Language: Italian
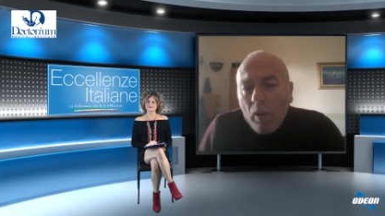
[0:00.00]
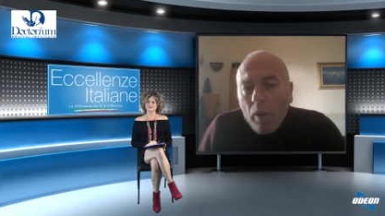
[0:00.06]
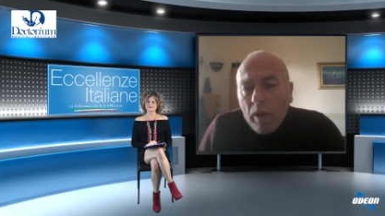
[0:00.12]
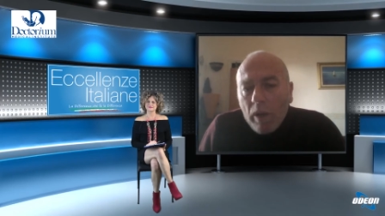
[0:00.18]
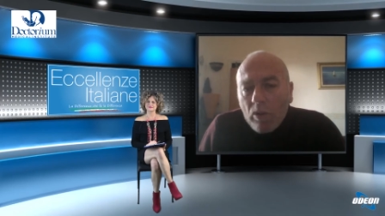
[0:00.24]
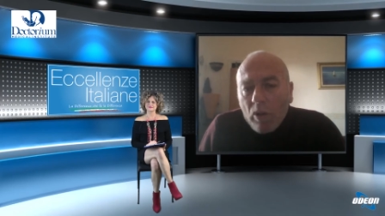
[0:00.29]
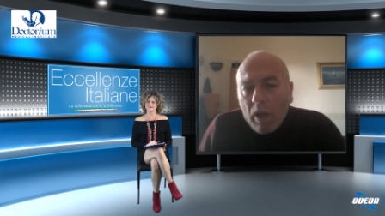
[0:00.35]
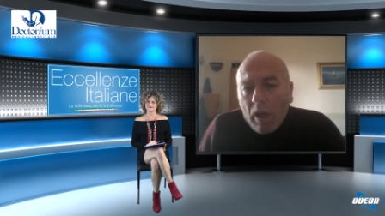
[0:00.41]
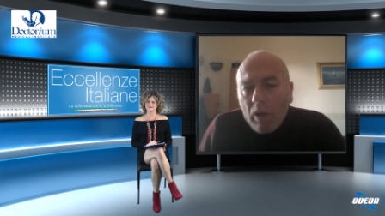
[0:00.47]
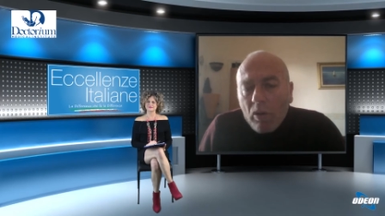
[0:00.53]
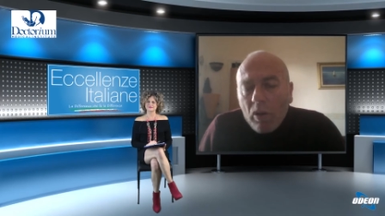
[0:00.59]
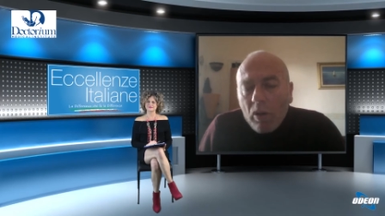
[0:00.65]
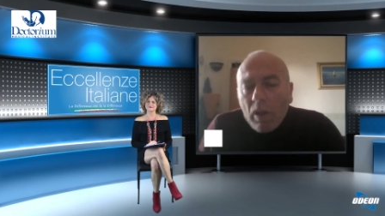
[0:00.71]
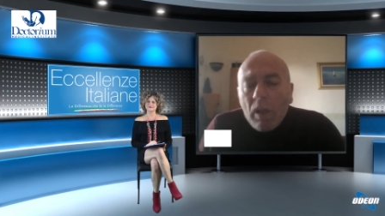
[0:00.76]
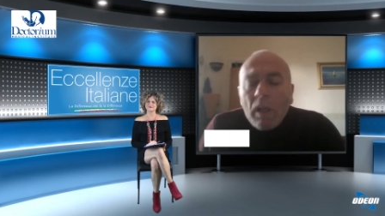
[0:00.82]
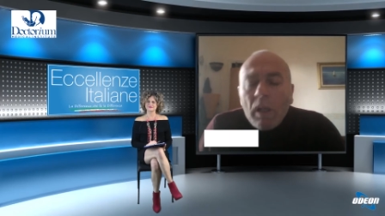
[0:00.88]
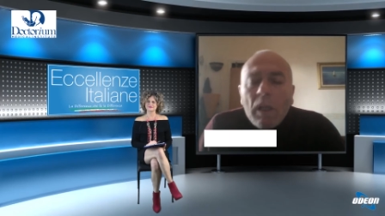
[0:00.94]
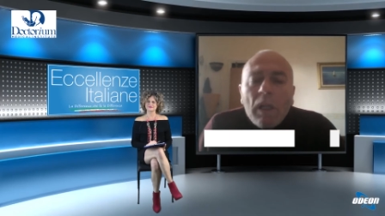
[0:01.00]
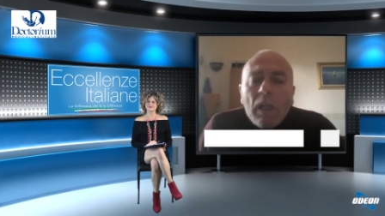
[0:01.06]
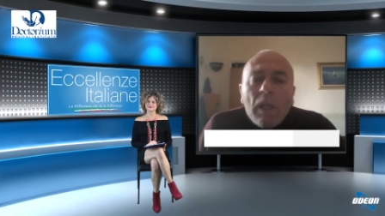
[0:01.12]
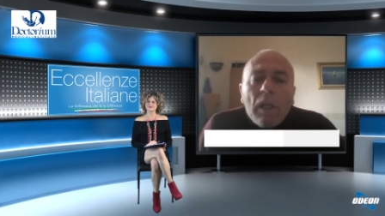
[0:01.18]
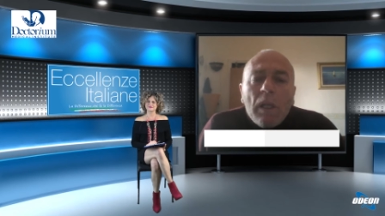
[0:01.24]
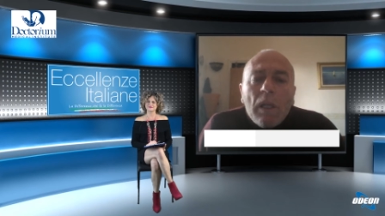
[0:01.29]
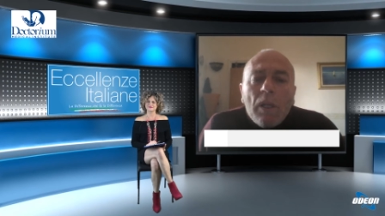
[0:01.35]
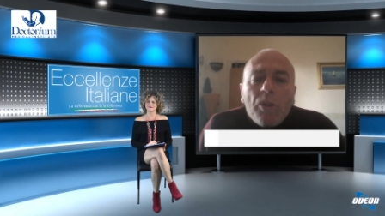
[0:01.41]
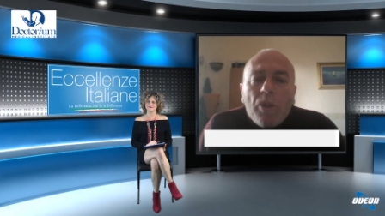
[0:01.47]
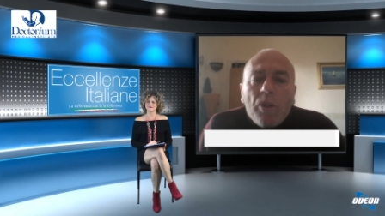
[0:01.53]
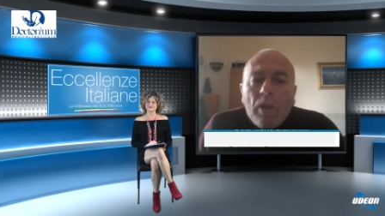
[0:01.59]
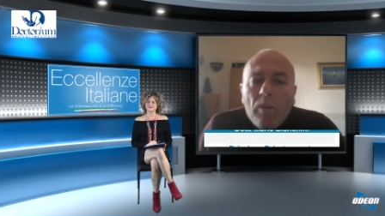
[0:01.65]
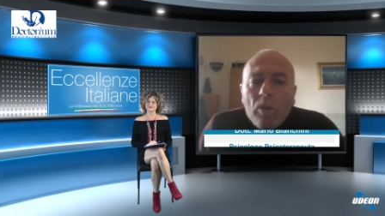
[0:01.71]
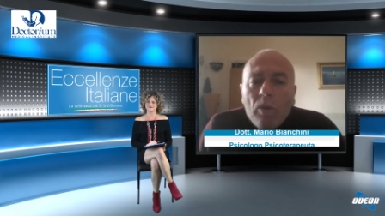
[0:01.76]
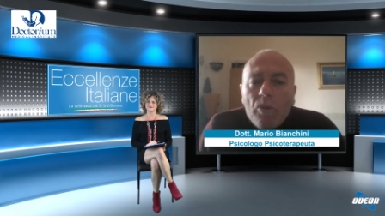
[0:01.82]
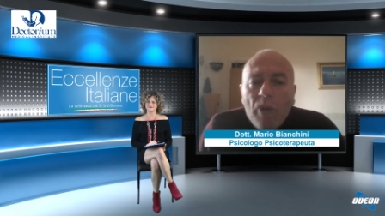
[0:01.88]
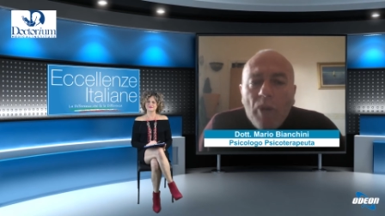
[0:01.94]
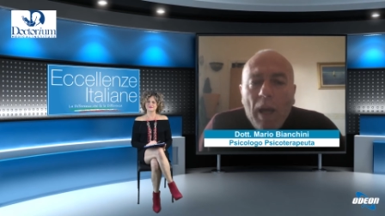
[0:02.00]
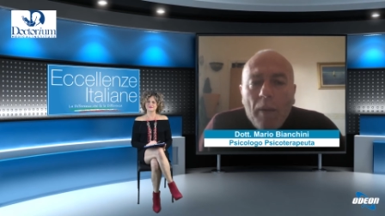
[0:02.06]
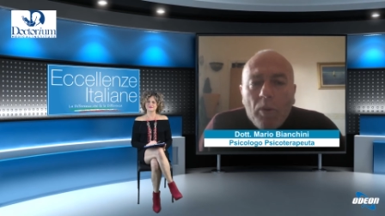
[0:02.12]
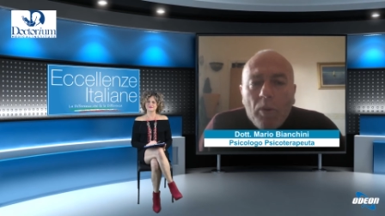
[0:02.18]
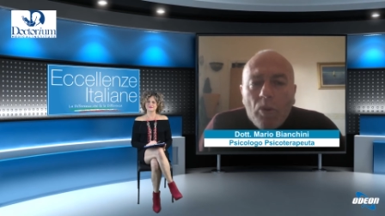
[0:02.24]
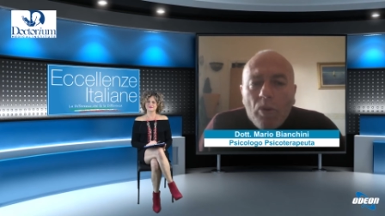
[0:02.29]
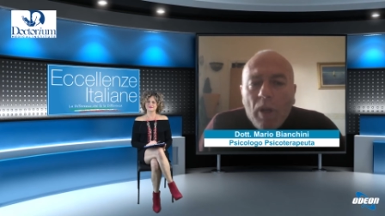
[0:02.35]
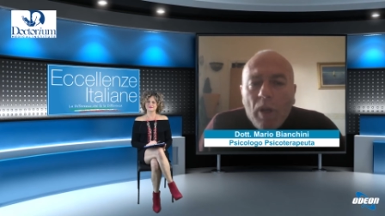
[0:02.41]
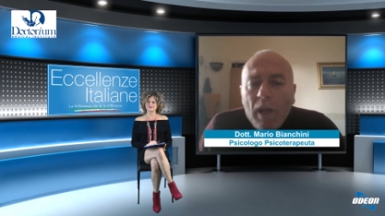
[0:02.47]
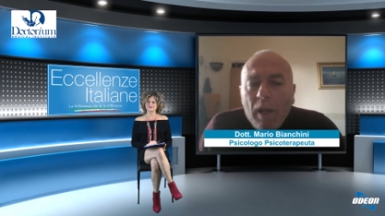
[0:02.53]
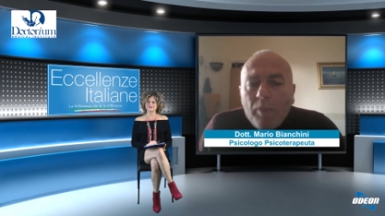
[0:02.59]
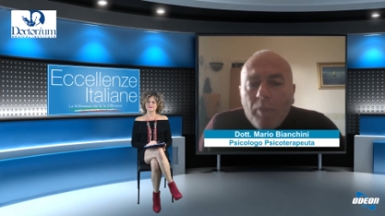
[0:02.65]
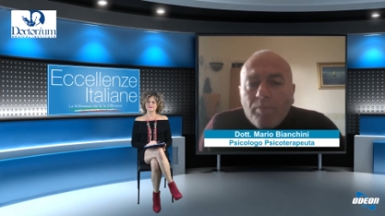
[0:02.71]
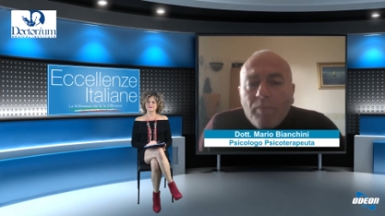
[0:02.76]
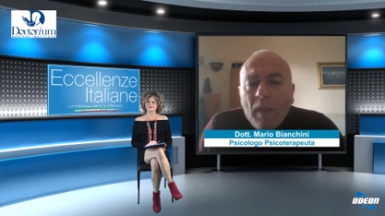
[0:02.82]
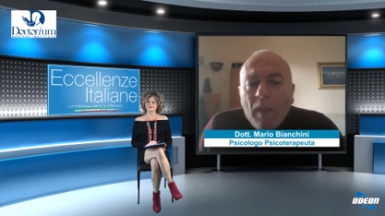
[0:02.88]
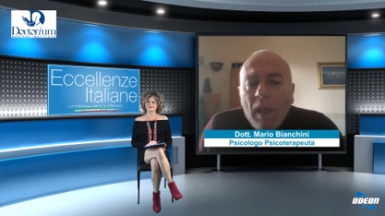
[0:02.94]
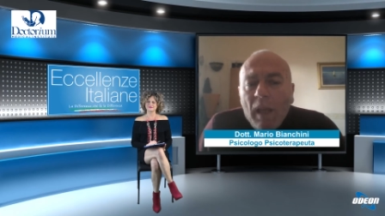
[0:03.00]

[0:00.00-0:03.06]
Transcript: questo che noi ci rivolgiamo, cioè